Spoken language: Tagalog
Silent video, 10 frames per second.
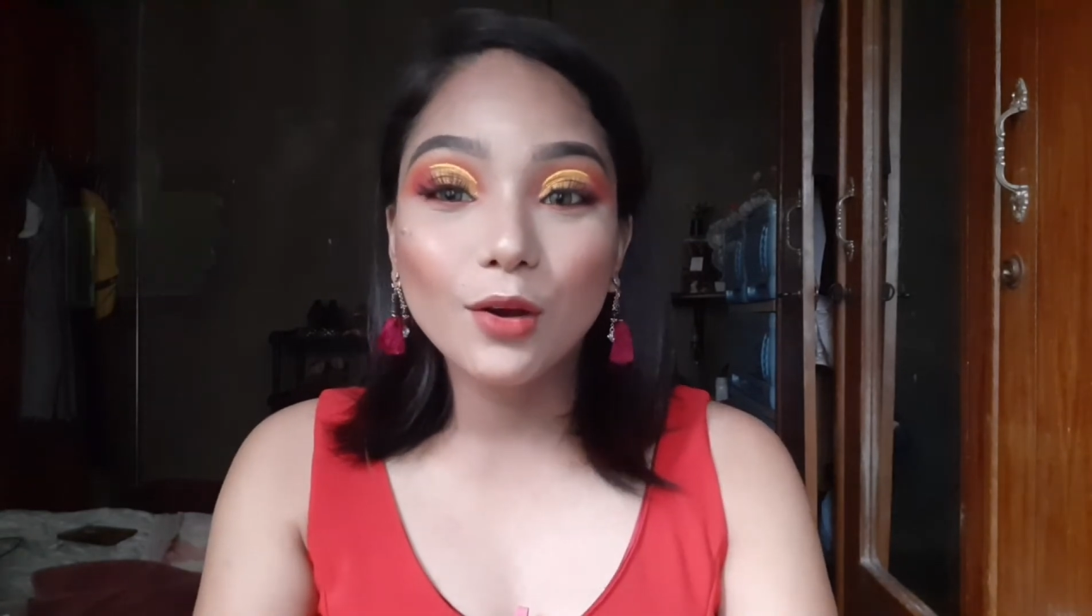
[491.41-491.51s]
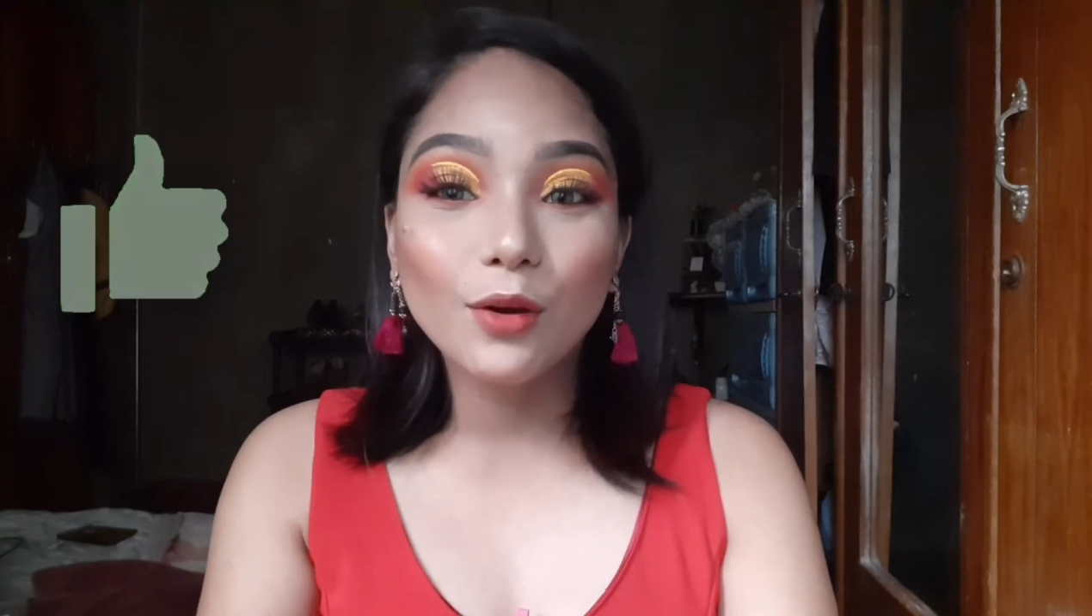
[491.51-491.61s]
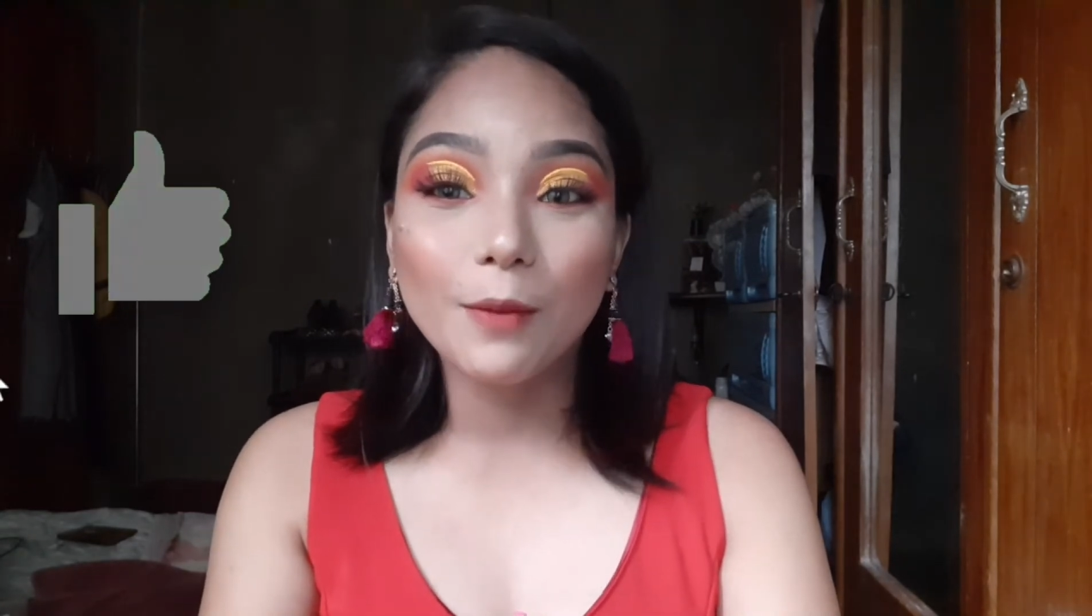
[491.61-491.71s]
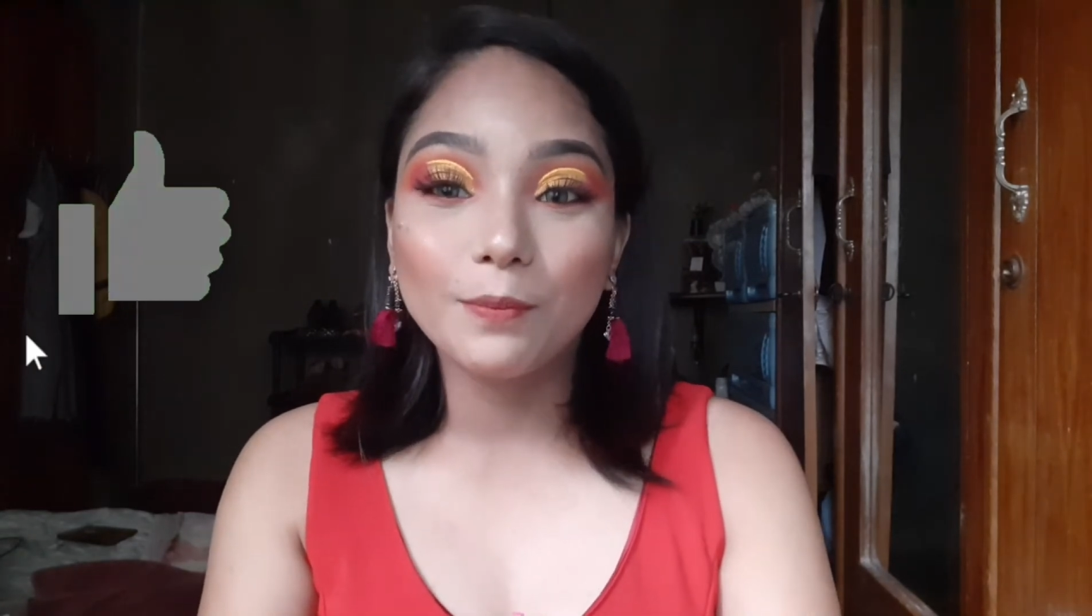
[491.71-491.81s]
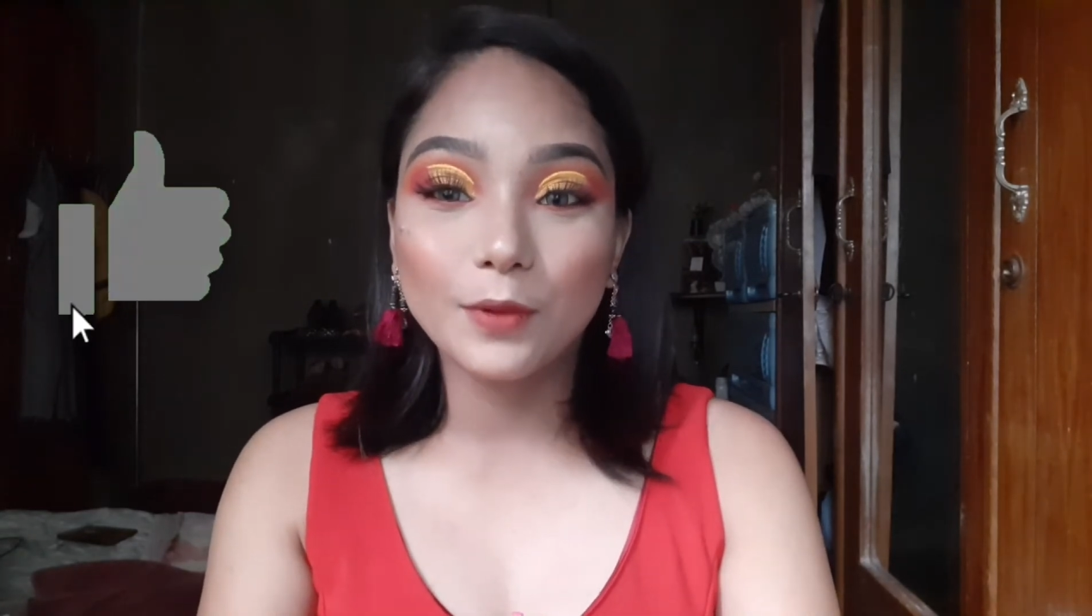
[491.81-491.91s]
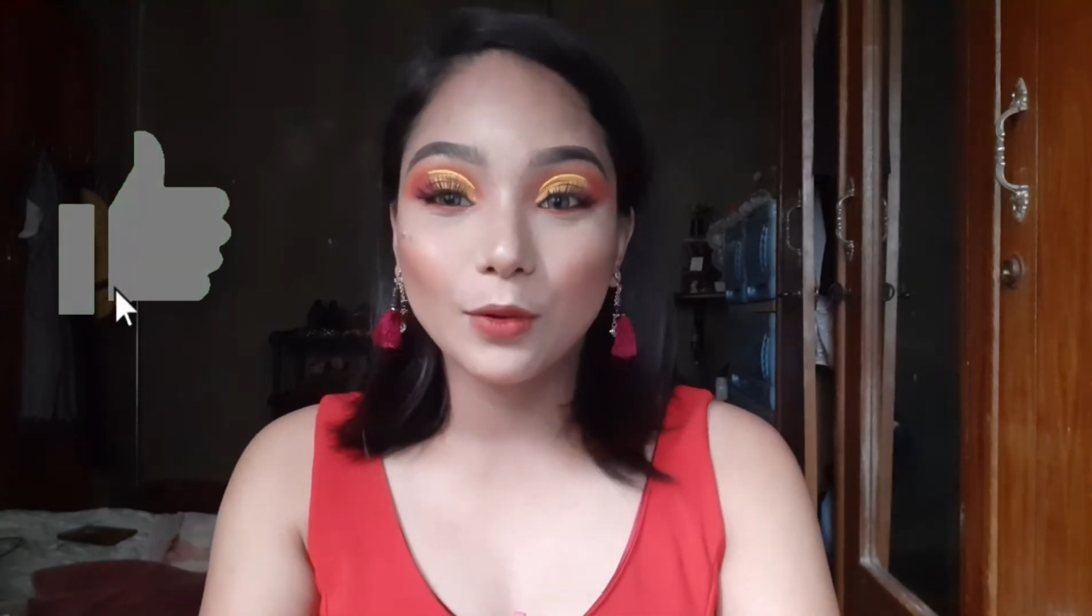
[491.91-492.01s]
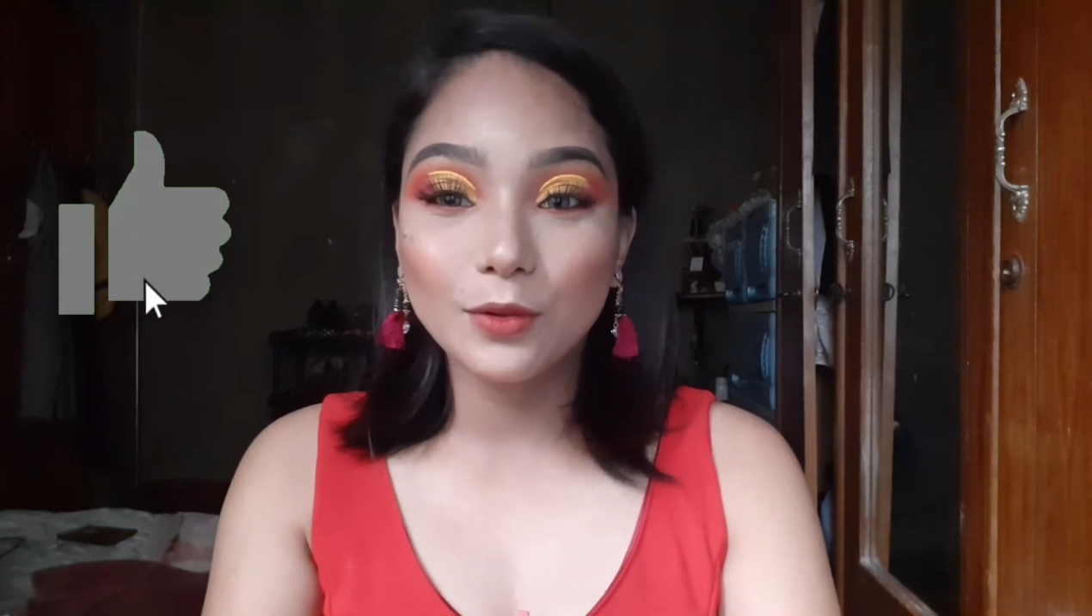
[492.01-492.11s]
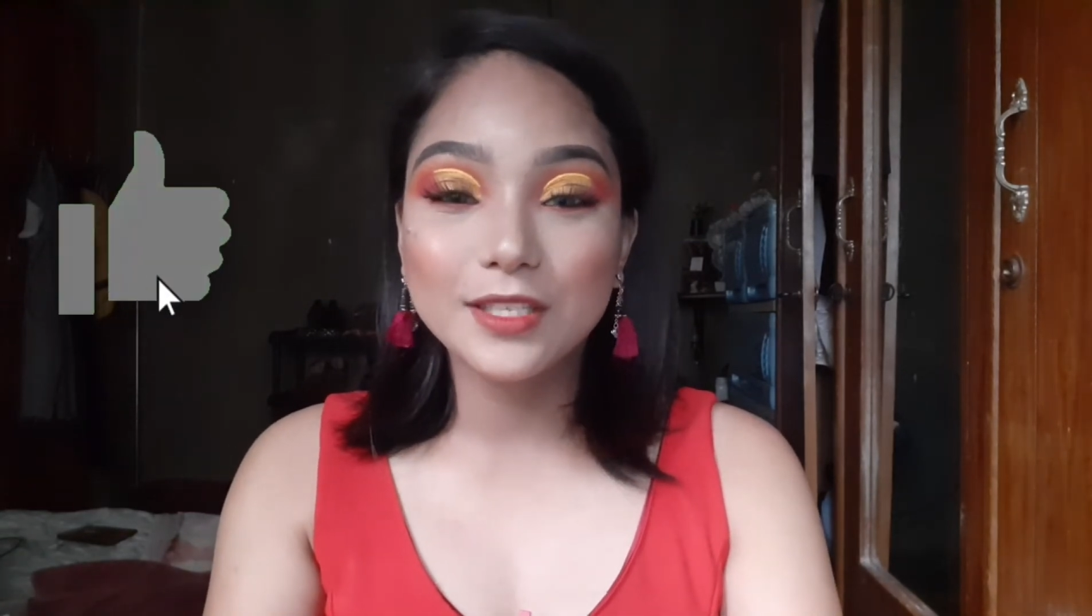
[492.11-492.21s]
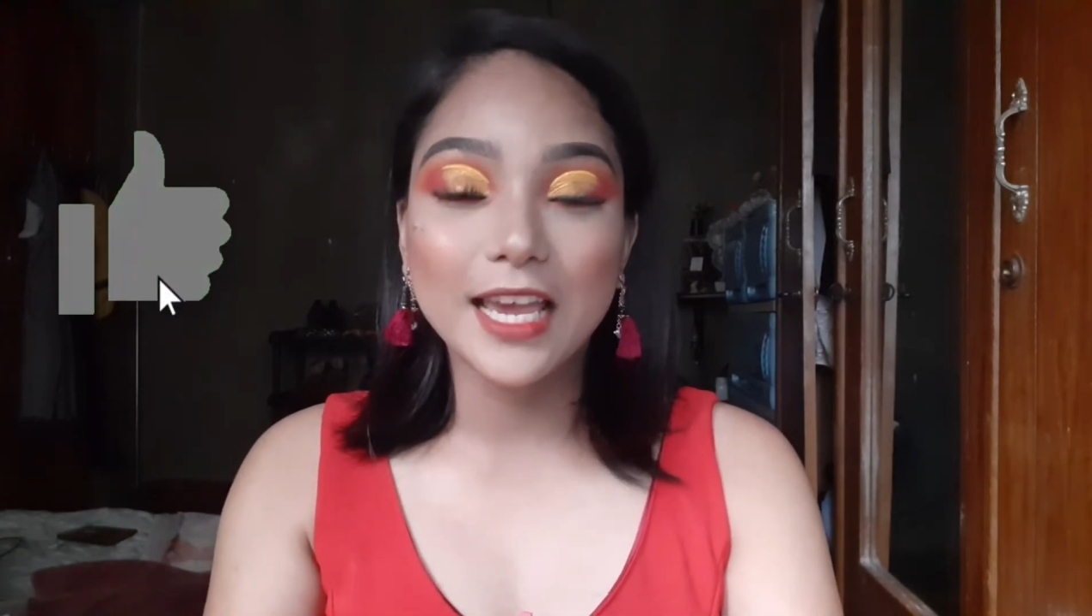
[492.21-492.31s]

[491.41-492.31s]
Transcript: akong uploads.